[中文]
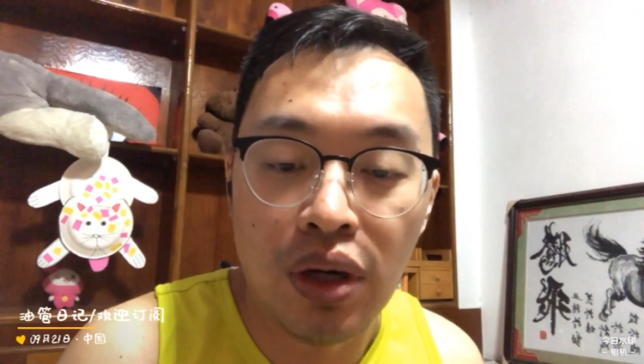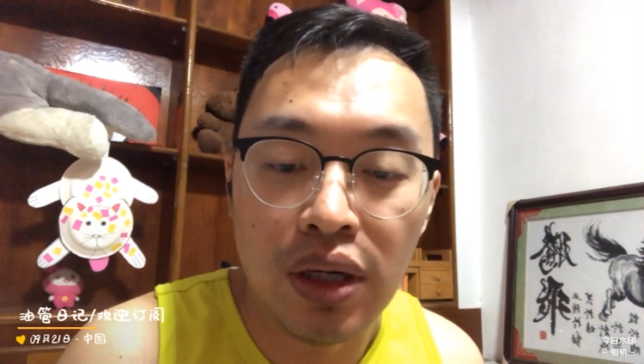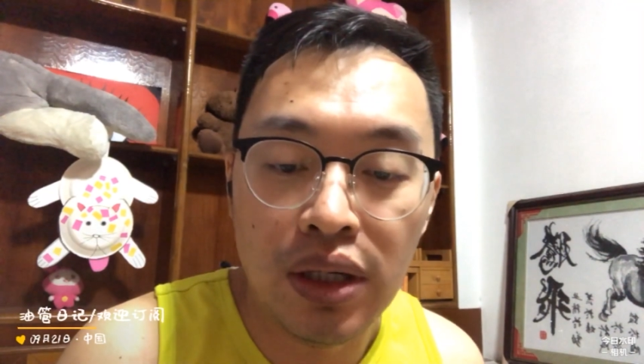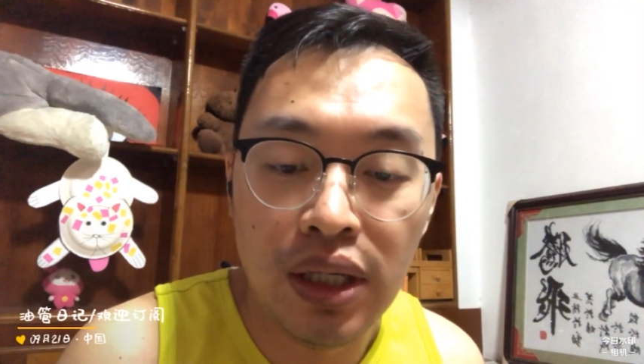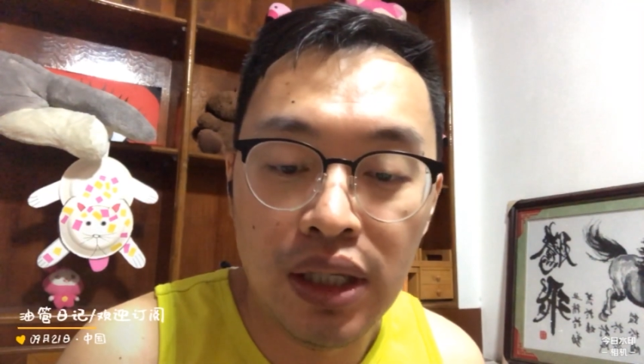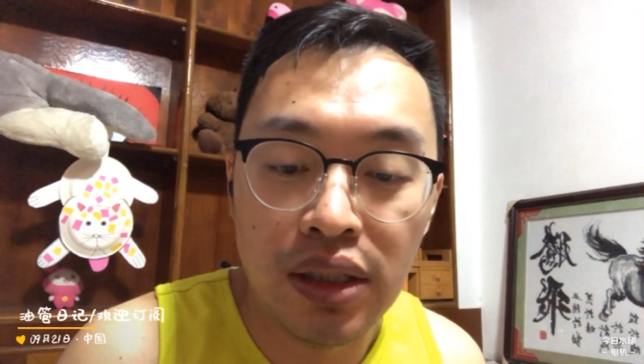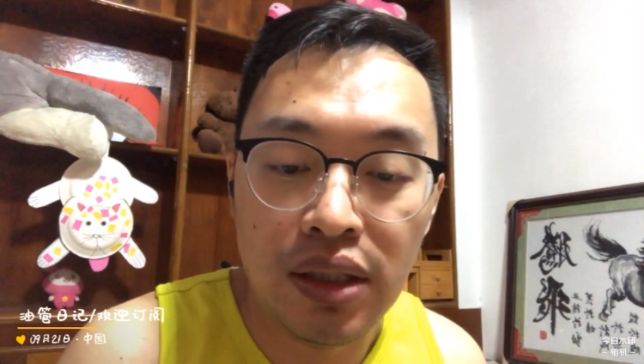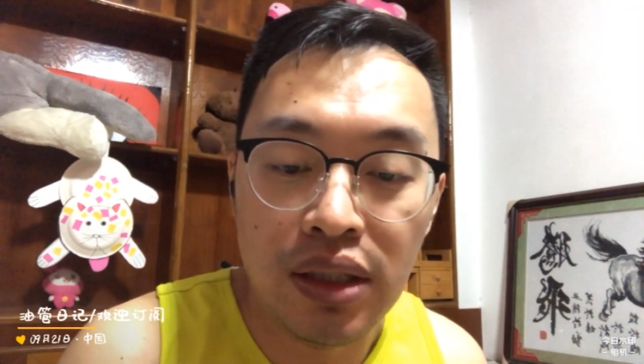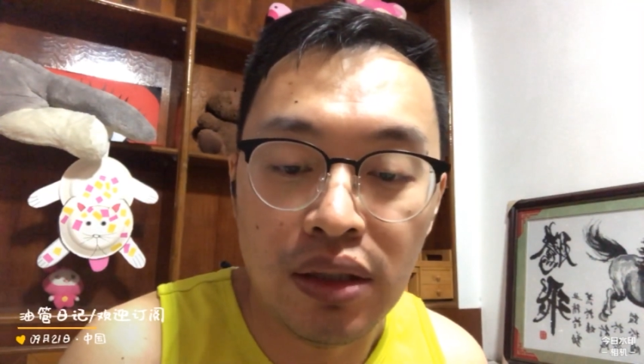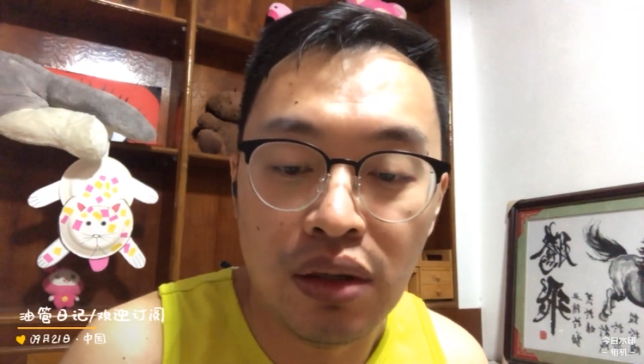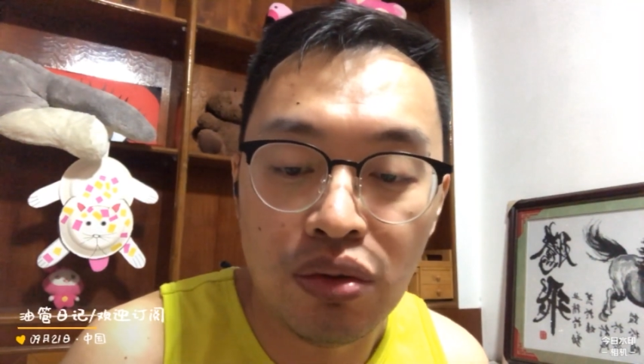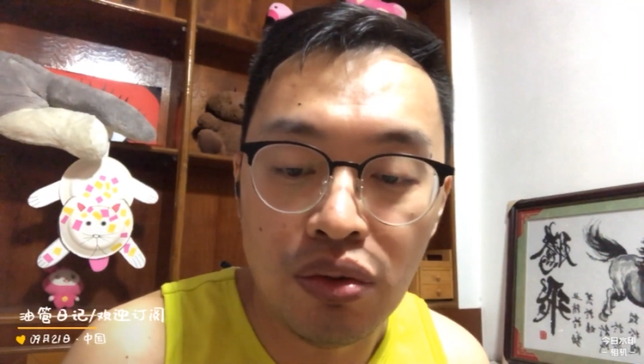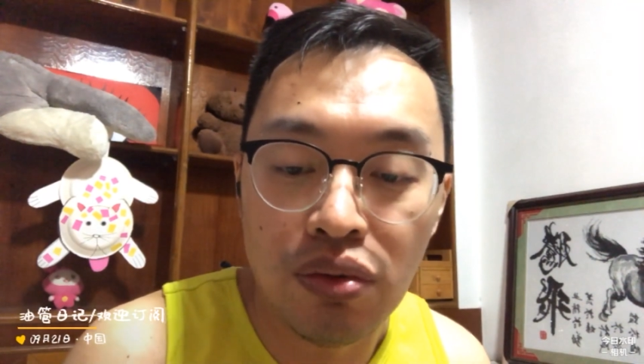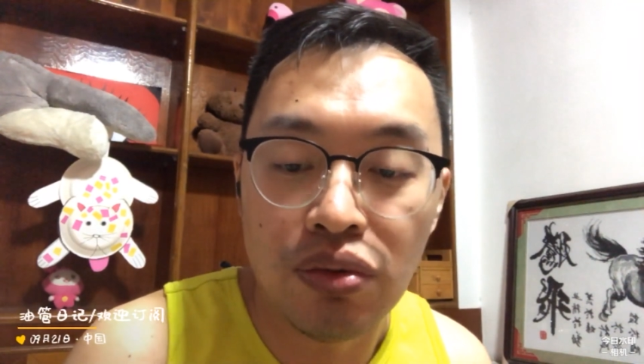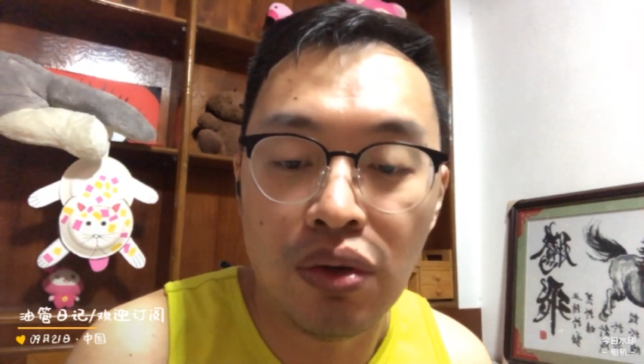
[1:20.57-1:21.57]
立体的
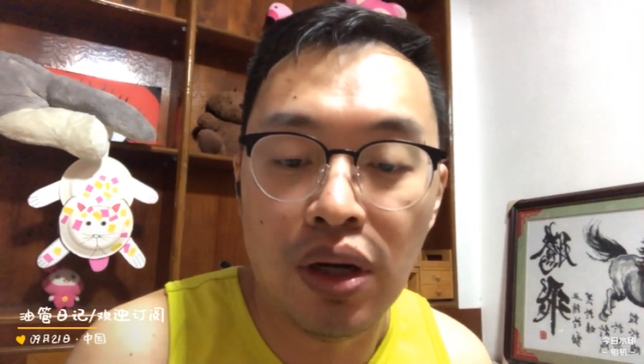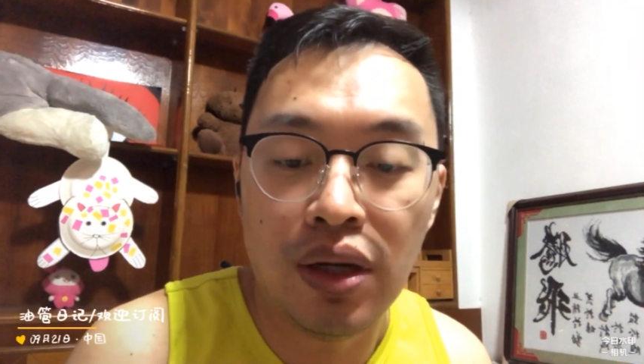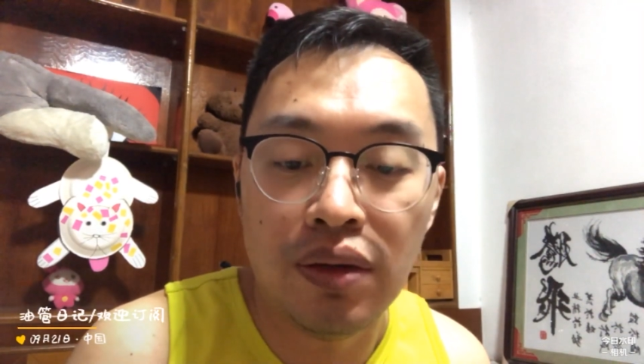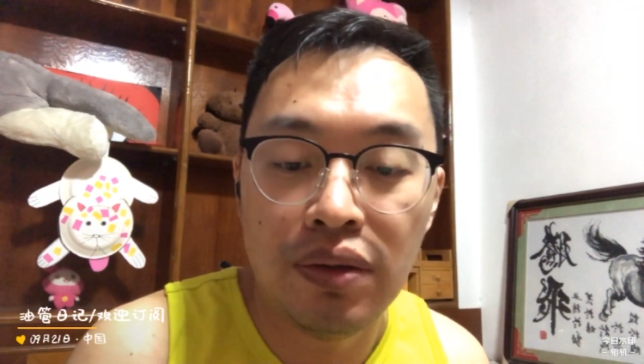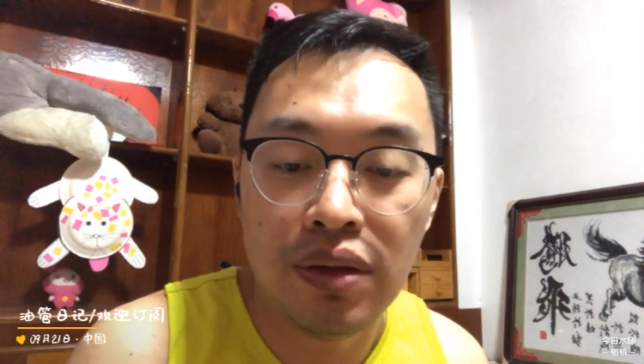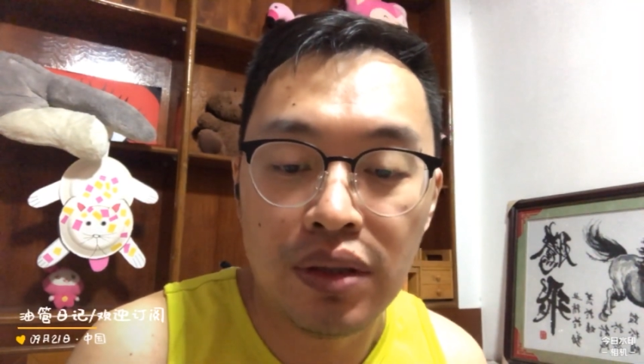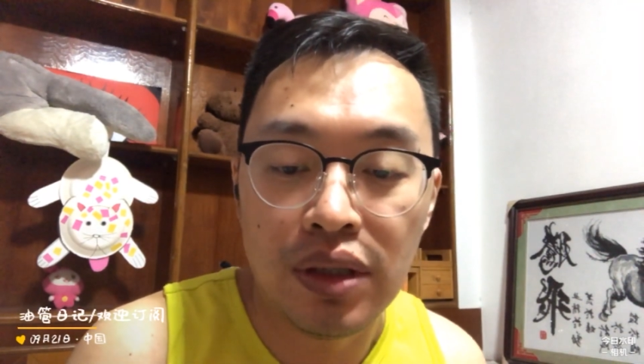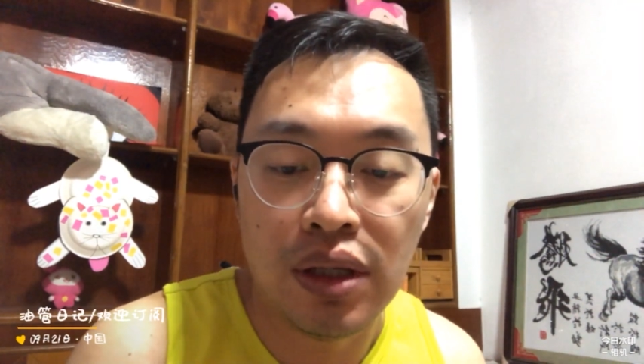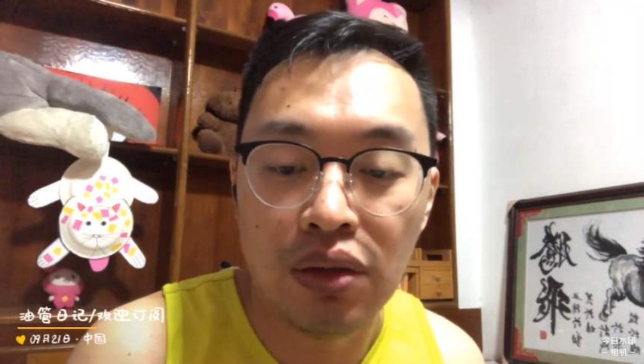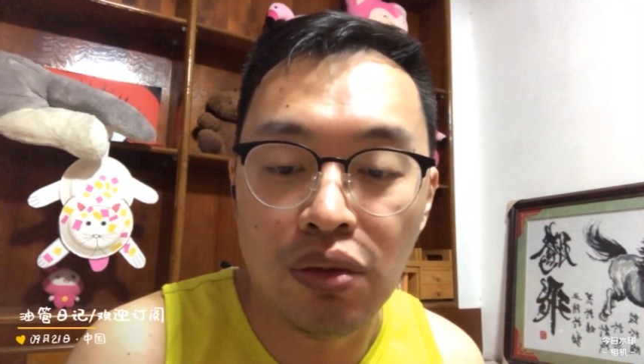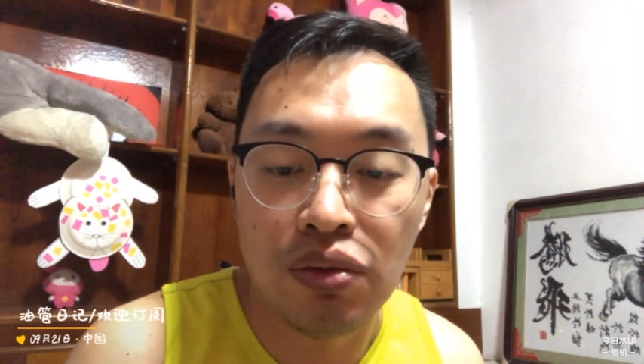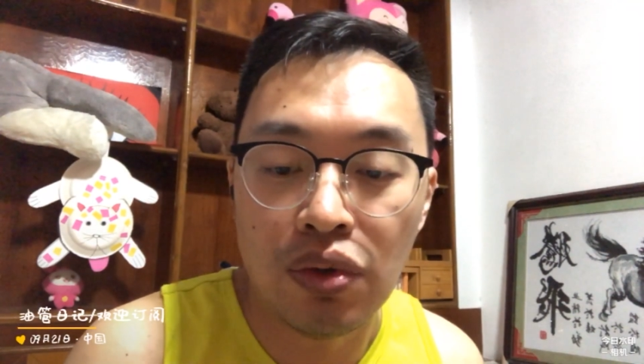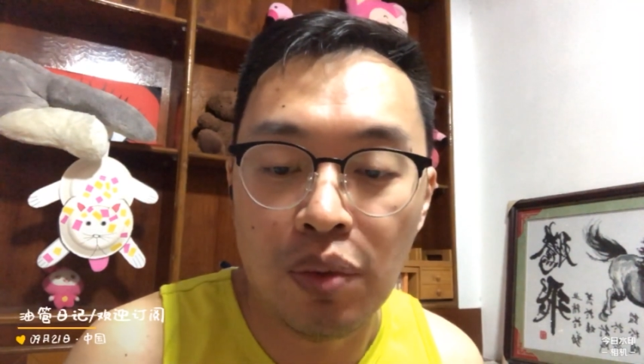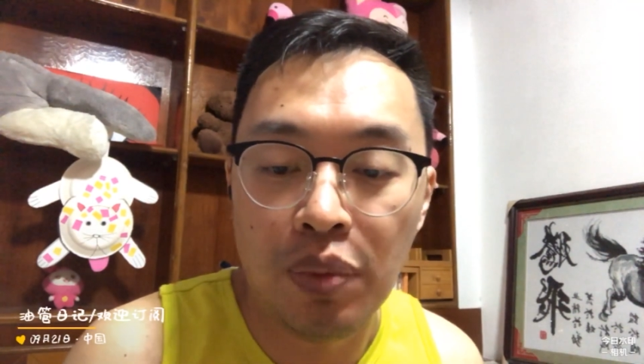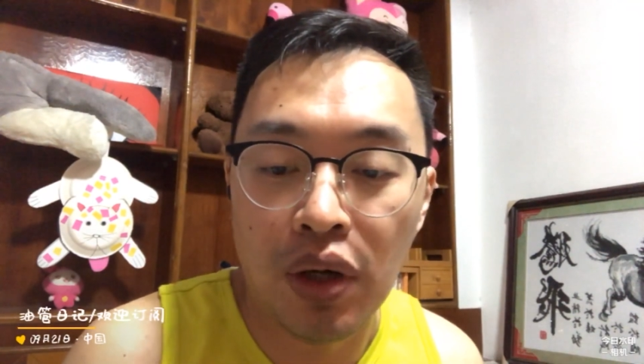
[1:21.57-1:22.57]
动作，这些动
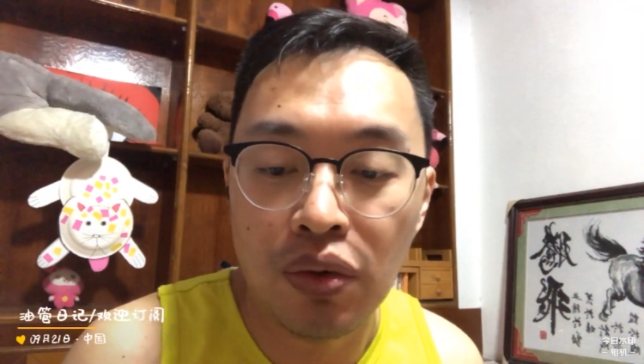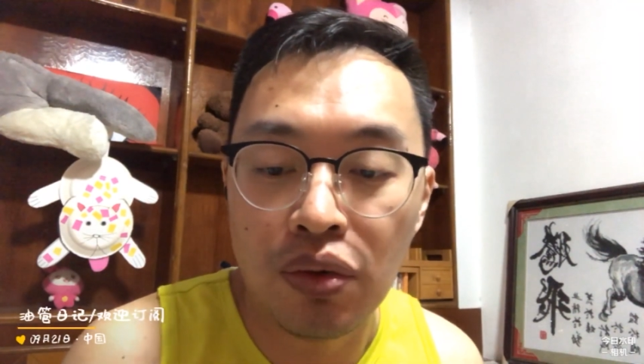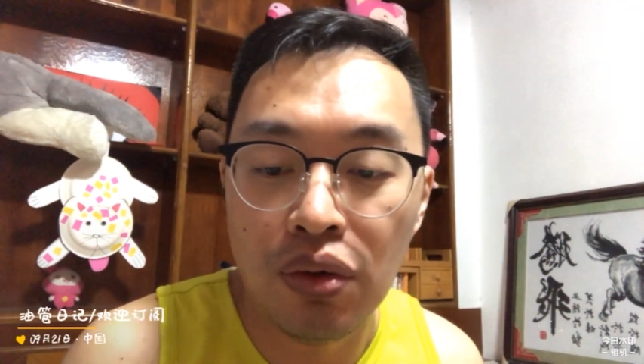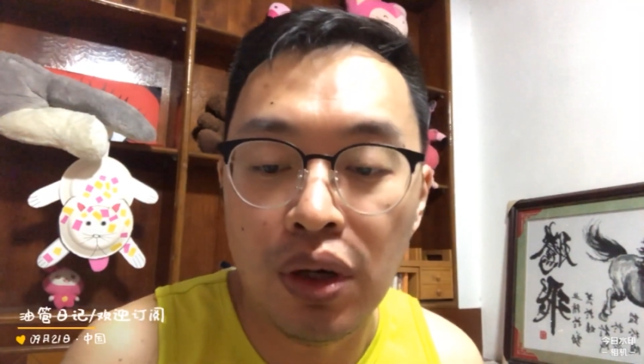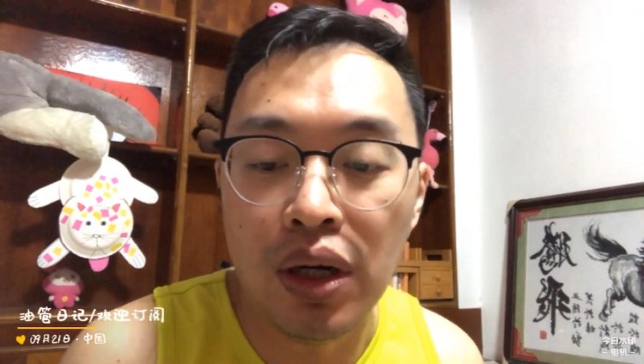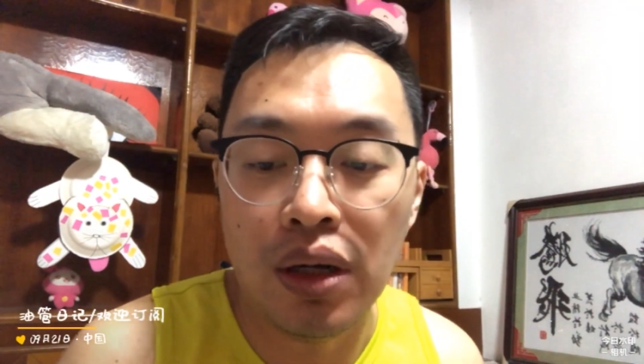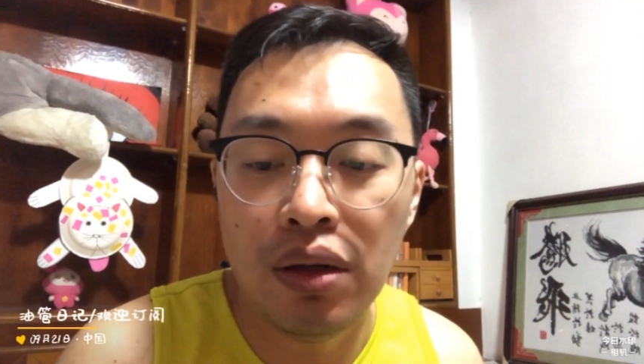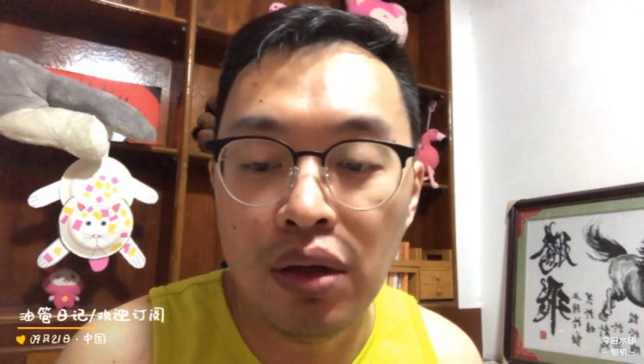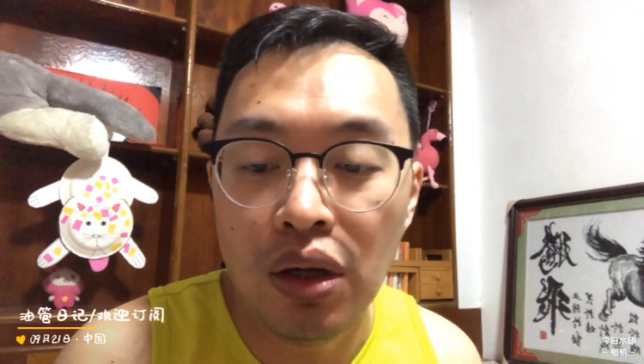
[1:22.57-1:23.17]
作包括